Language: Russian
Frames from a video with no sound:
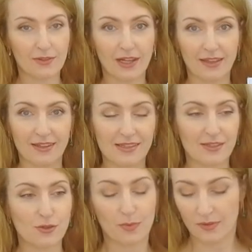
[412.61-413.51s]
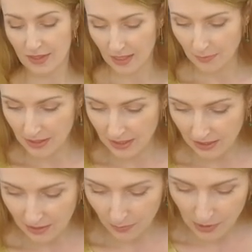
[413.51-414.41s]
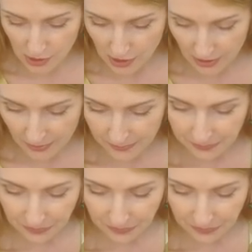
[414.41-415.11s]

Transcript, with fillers: ну ладно расскажу про витаминки это Мишины